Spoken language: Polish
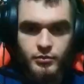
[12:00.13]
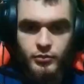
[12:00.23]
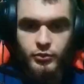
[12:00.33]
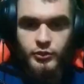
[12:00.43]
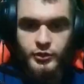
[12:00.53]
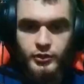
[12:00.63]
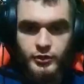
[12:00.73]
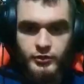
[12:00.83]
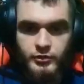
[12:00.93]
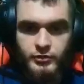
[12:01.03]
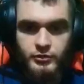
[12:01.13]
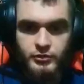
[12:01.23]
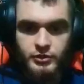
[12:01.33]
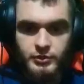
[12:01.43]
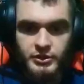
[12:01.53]
Oj, oj.
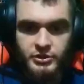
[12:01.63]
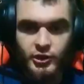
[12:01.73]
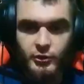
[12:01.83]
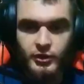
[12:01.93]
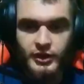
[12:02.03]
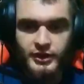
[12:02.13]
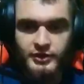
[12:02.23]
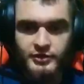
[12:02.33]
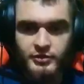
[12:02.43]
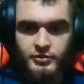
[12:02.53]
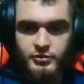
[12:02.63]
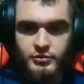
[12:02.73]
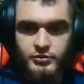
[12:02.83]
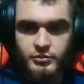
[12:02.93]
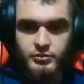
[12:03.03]
Ty masz combo jakieś?
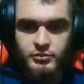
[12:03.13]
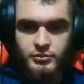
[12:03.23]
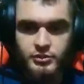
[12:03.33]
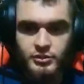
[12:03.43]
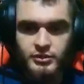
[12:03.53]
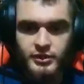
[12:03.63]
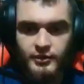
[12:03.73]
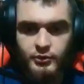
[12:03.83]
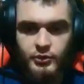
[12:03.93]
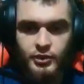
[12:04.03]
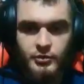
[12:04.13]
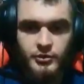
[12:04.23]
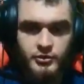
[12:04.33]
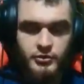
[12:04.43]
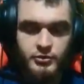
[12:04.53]
Co ty, Yasuo,
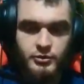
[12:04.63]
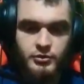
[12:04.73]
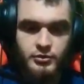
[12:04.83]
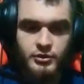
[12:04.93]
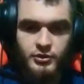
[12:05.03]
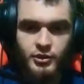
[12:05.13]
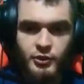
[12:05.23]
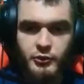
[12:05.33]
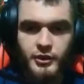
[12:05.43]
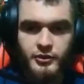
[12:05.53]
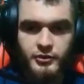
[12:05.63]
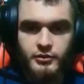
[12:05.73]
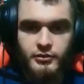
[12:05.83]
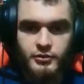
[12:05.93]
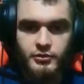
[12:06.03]
robisz? Ty trolujesz.
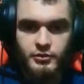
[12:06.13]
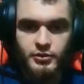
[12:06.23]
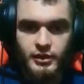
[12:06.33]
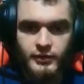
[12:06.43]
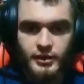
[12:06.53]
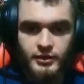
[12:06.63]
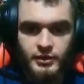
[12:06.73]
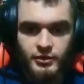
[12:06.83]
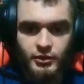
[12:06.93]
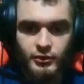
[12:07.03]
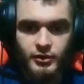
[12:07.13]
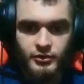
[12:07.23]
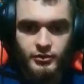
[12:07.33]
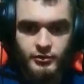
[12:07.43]
Ewidentnie trolujesz.